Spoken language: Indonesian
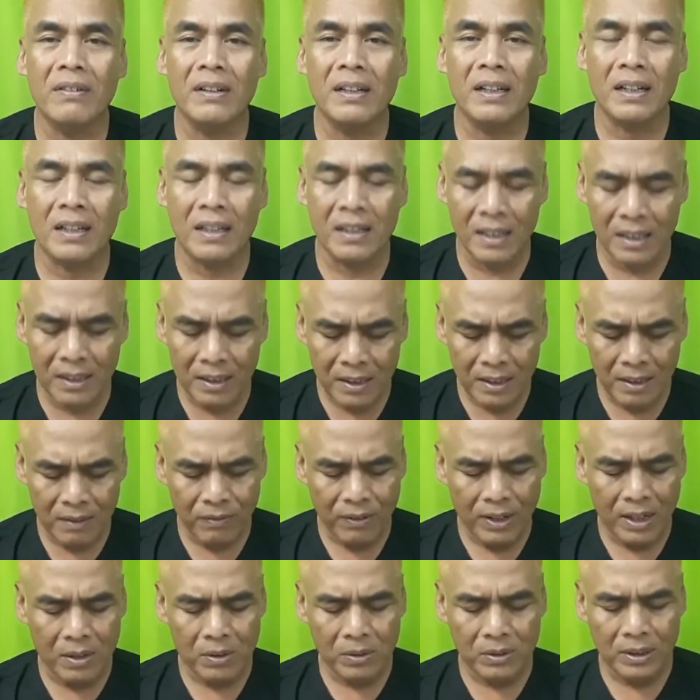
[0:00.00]
negeri
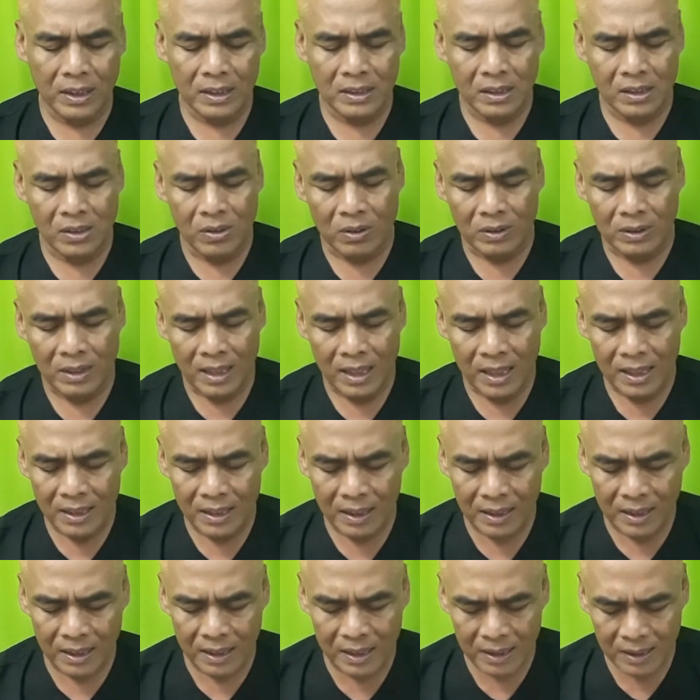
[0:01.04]
fakultas kedokteran
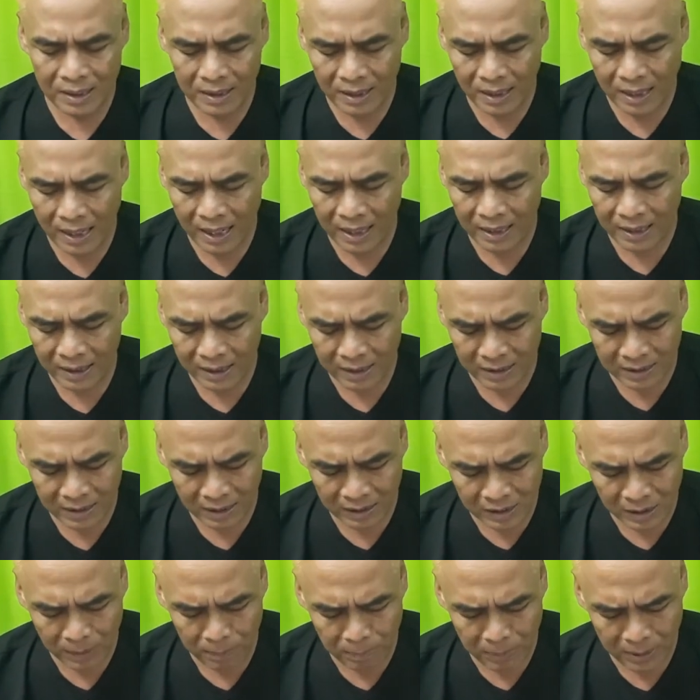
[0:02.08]
negeri
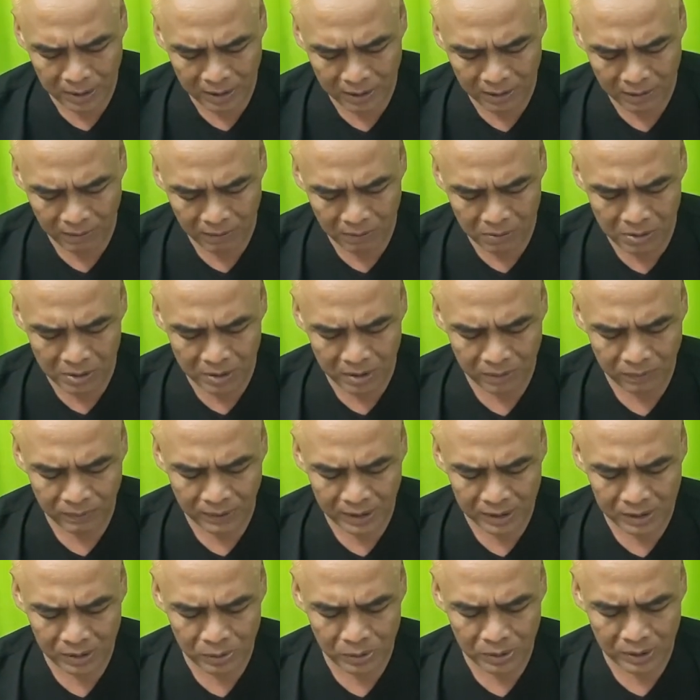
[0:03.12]
akreditasi B,
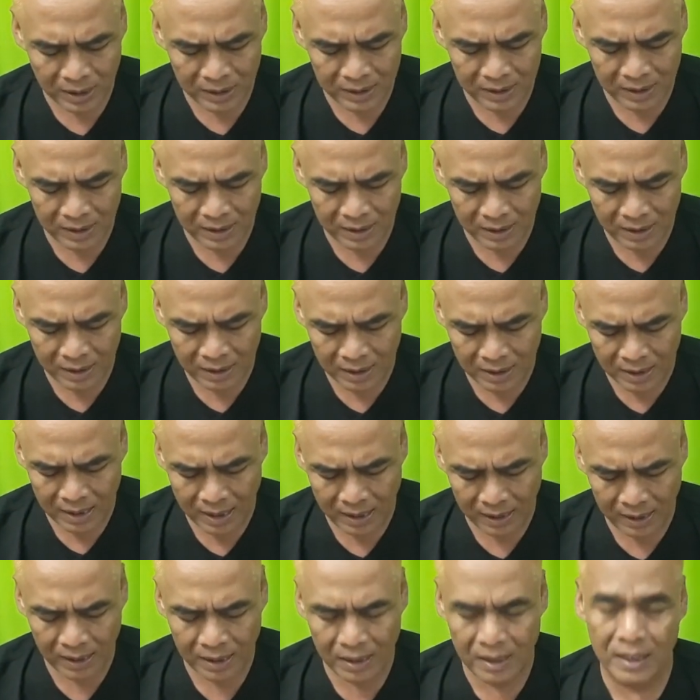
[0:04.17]
Universitas Nusa
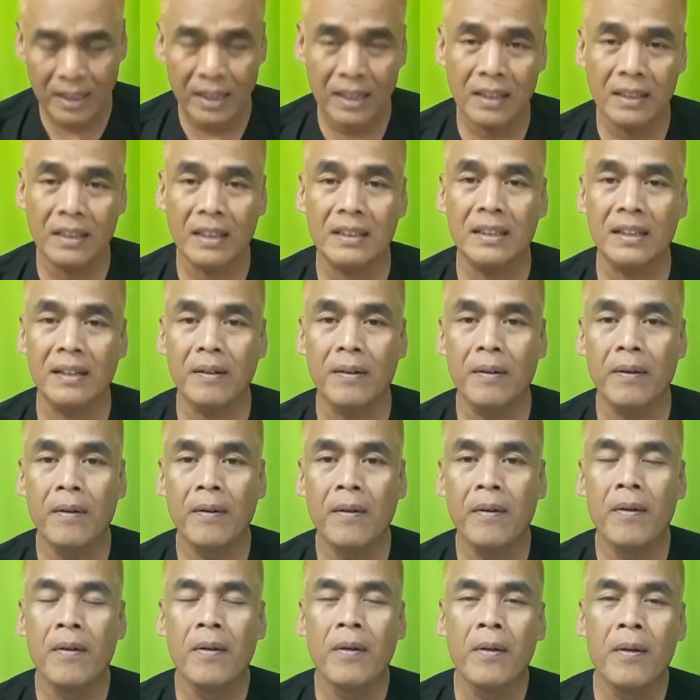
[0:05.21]
Cendana NTT.
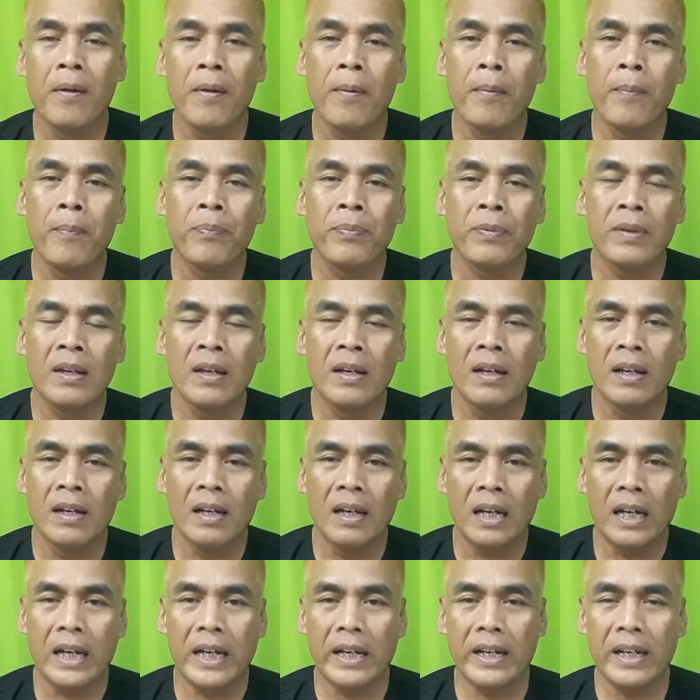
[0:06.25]

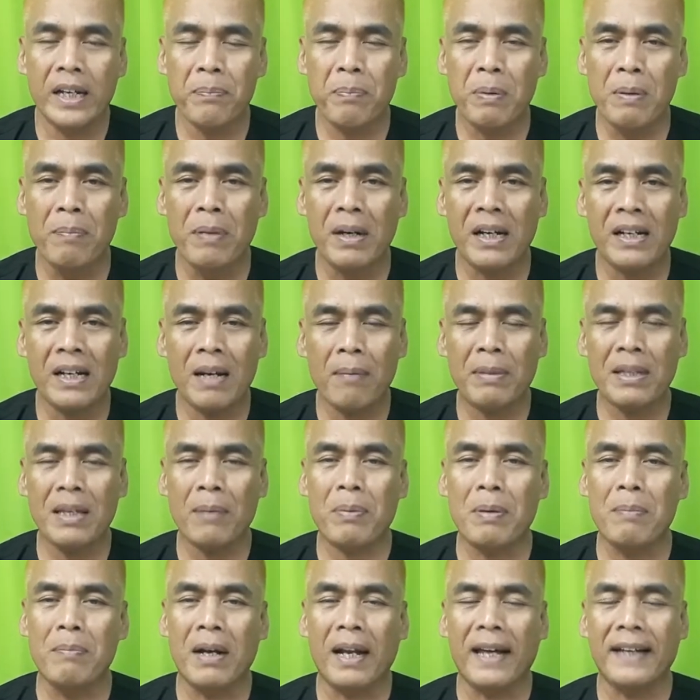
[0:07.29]
Ini bimbel ini
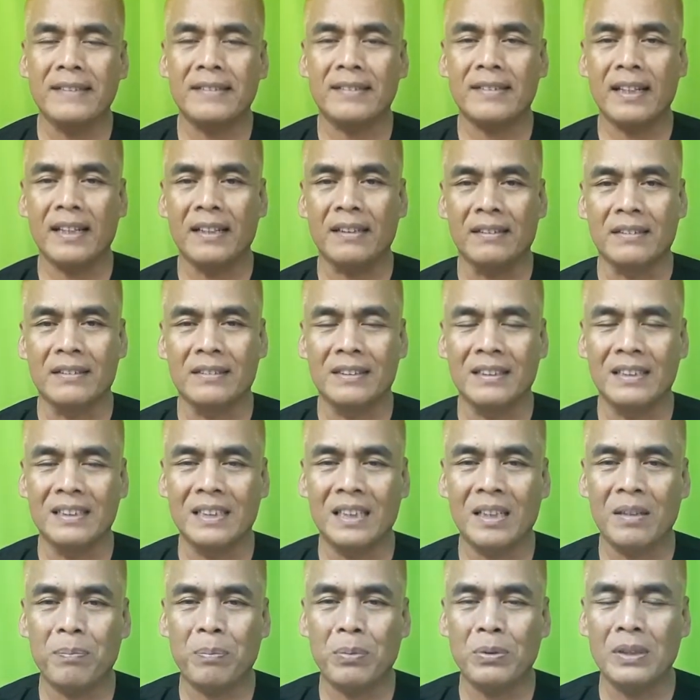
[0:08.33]
namanya bimbel Einstein.
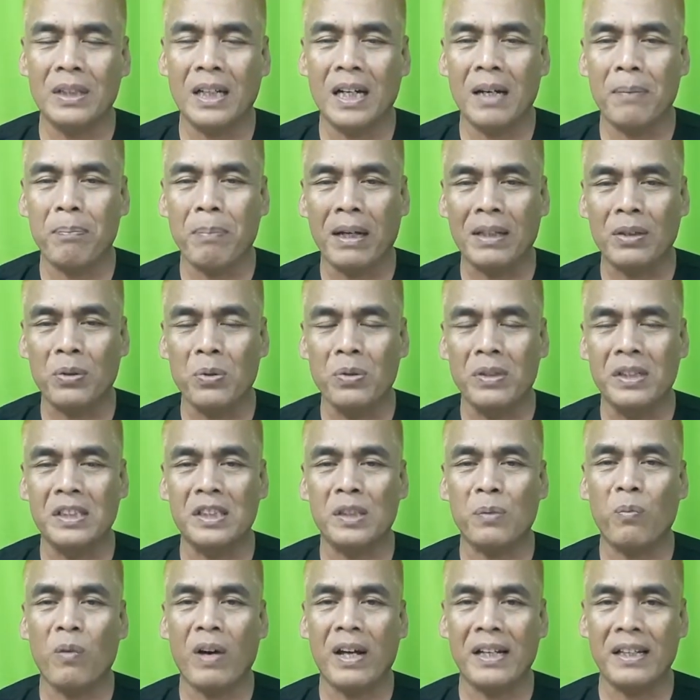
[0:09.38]
Ini punya patung di
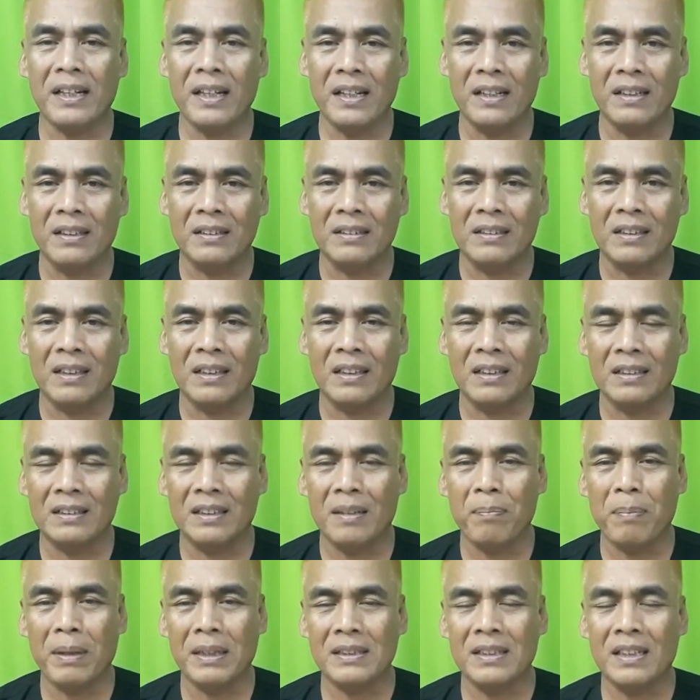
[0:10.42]
Semwaringin, eh,
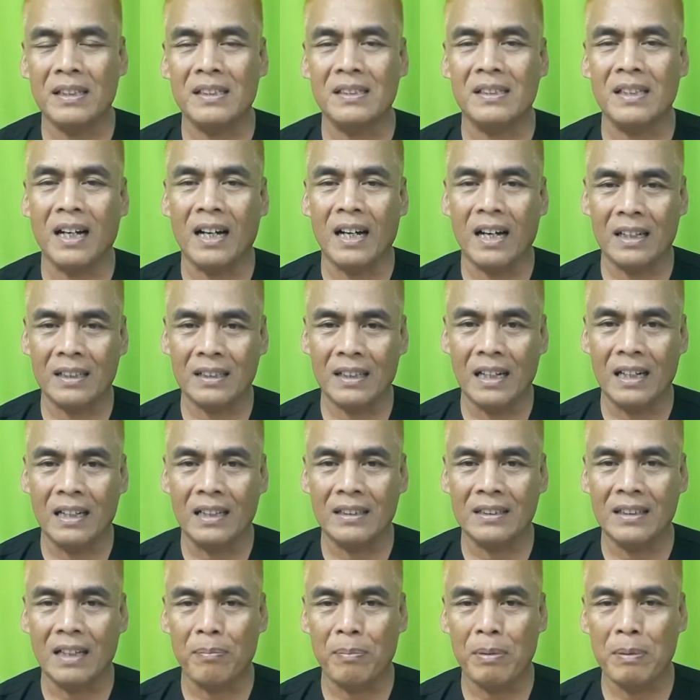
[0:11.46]
tempatnya di Jakarta,
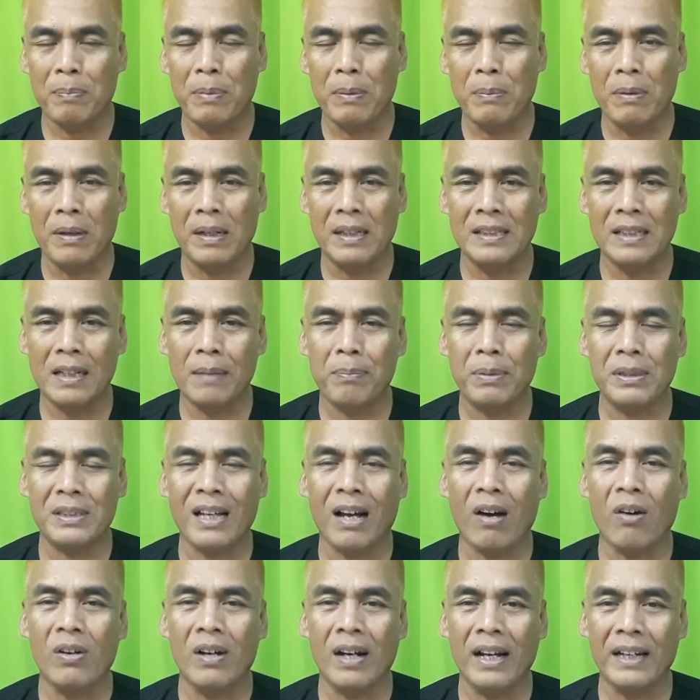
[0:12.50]
tapi bimbelnya
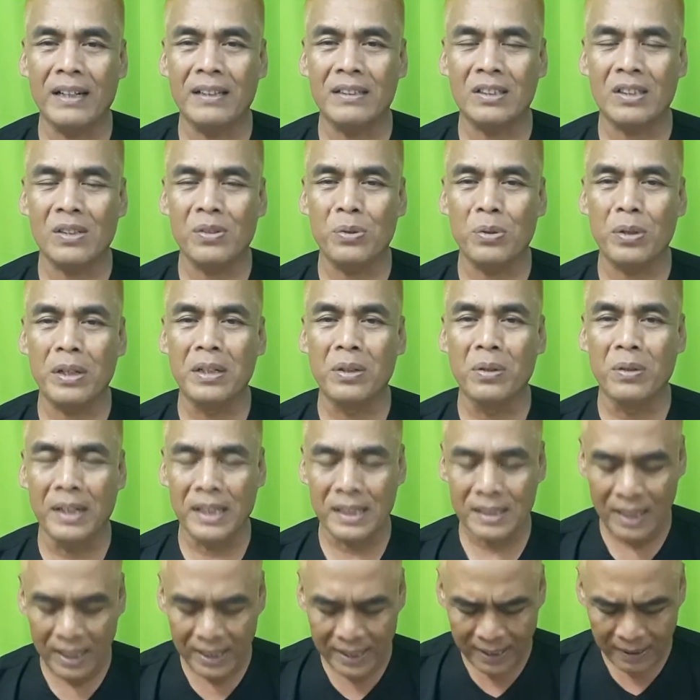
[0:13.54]
bisa online seluruh
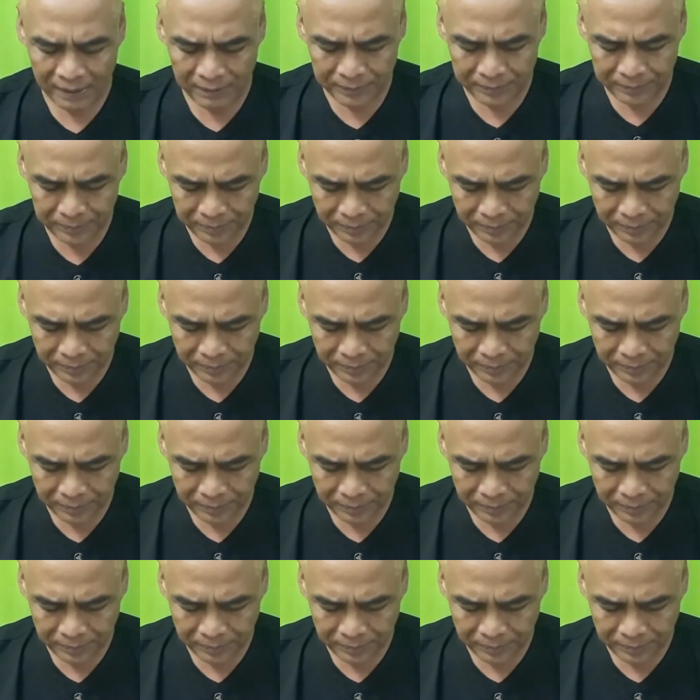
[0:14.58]
Indonesia ya.